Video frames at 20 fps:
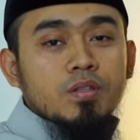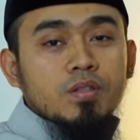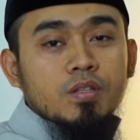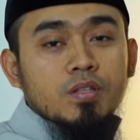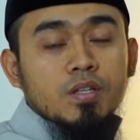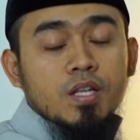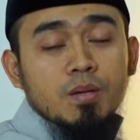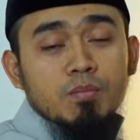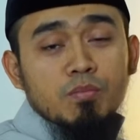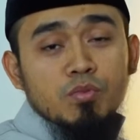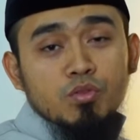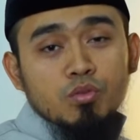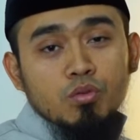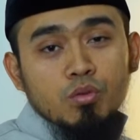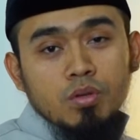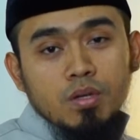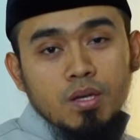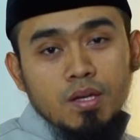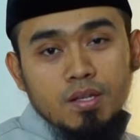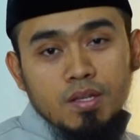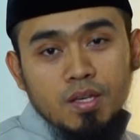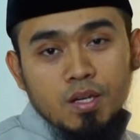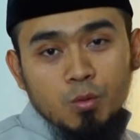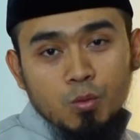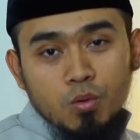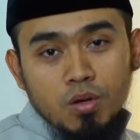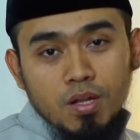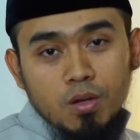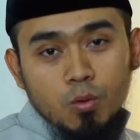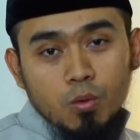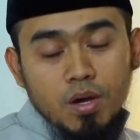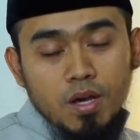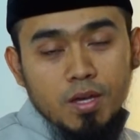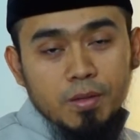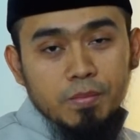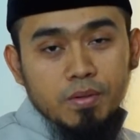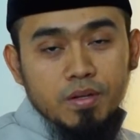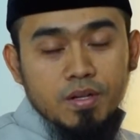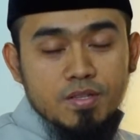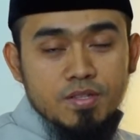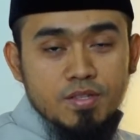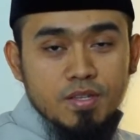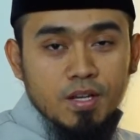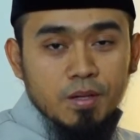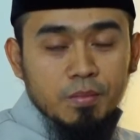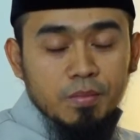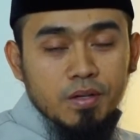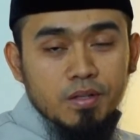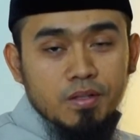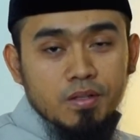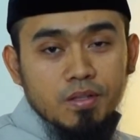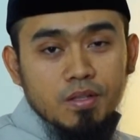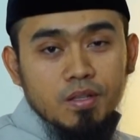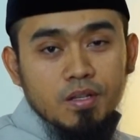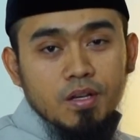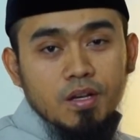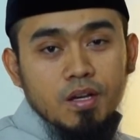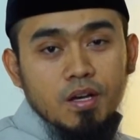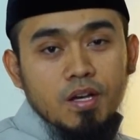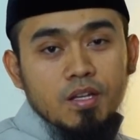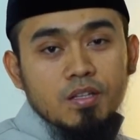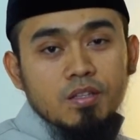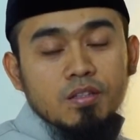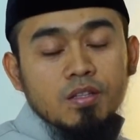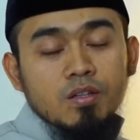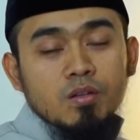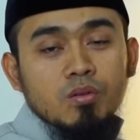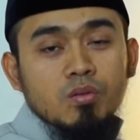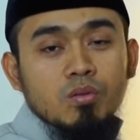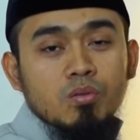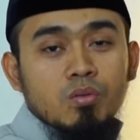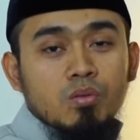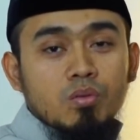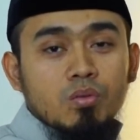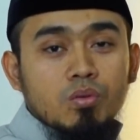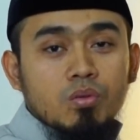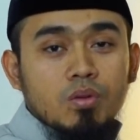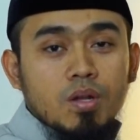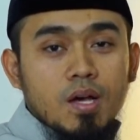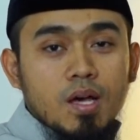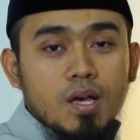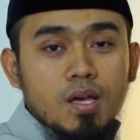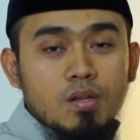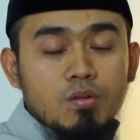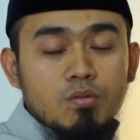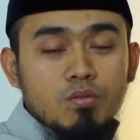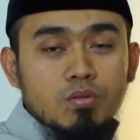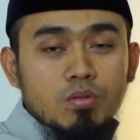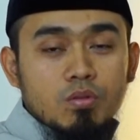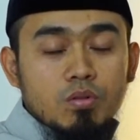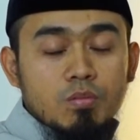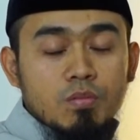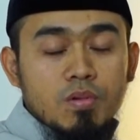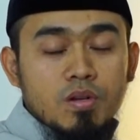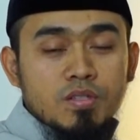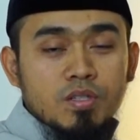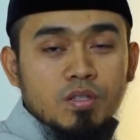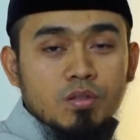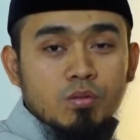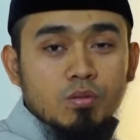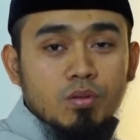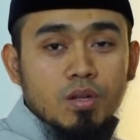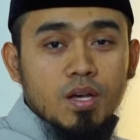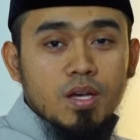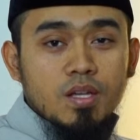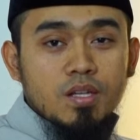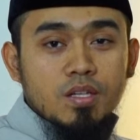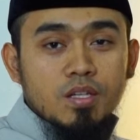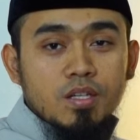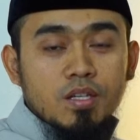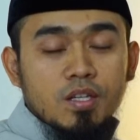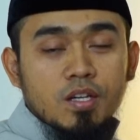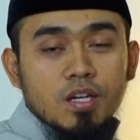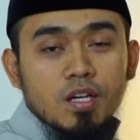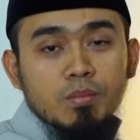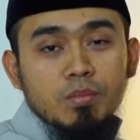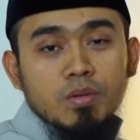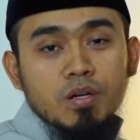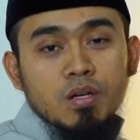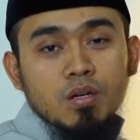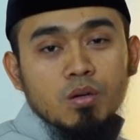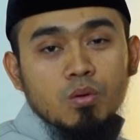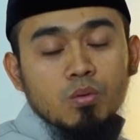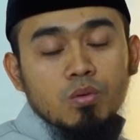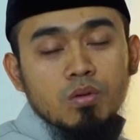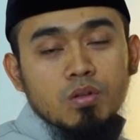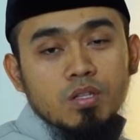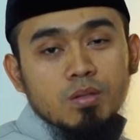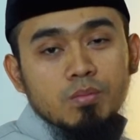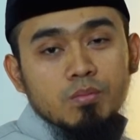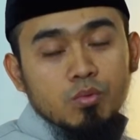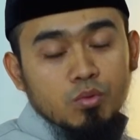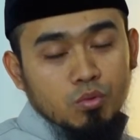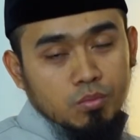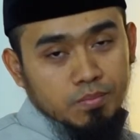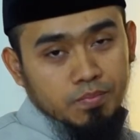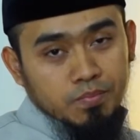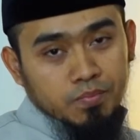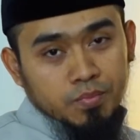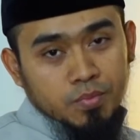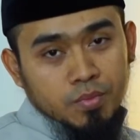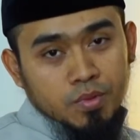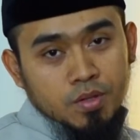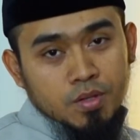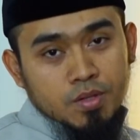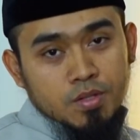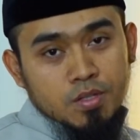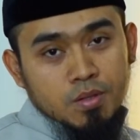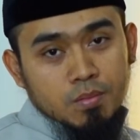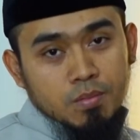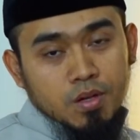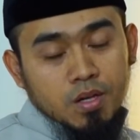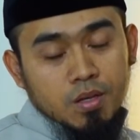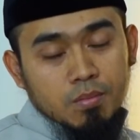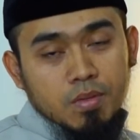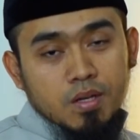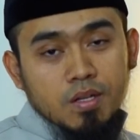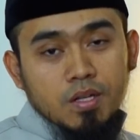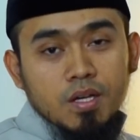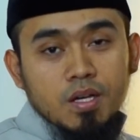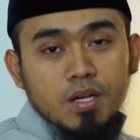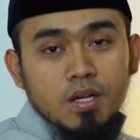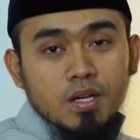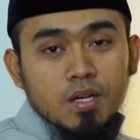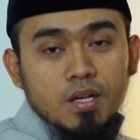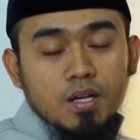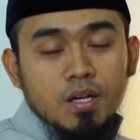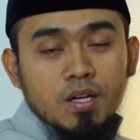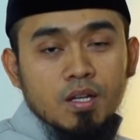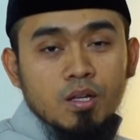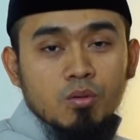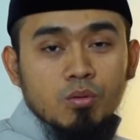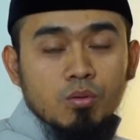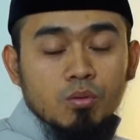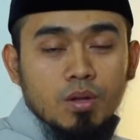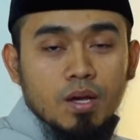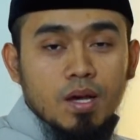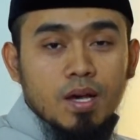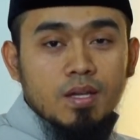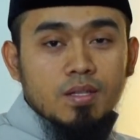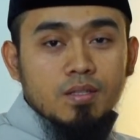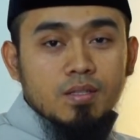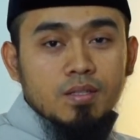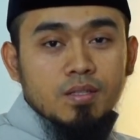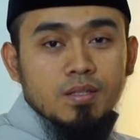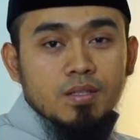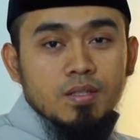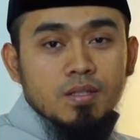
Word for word: telah menyuruh kalian wahai para sahabat antaqra'ul Quran untuk membaca Quran kama ulimtum sebagaimana Al-Quran